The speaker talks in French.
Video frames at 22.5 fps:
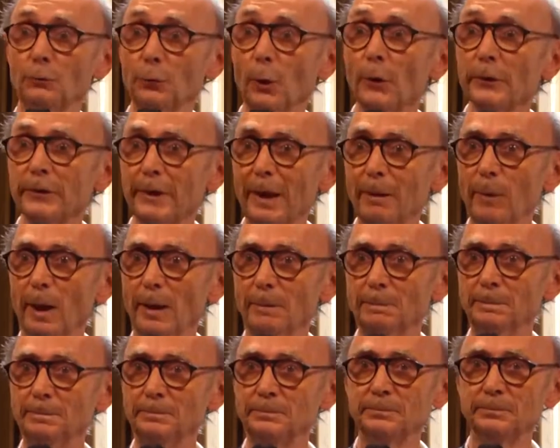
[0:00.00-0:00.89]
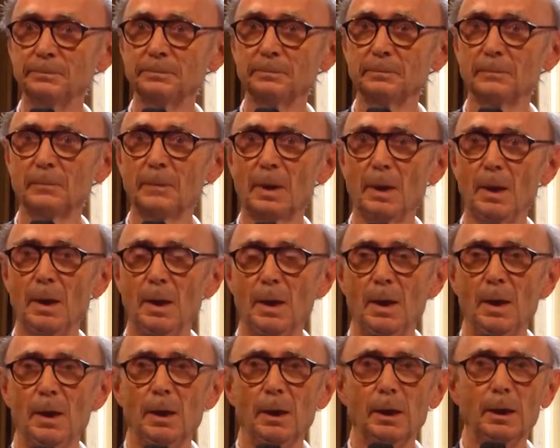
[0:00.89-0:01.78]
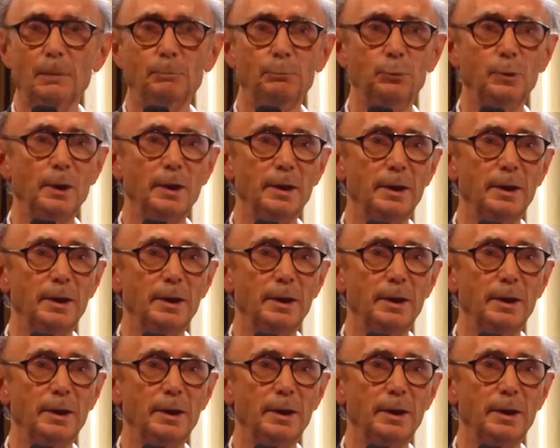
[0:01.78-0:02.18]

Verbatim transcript: confortables. Et puis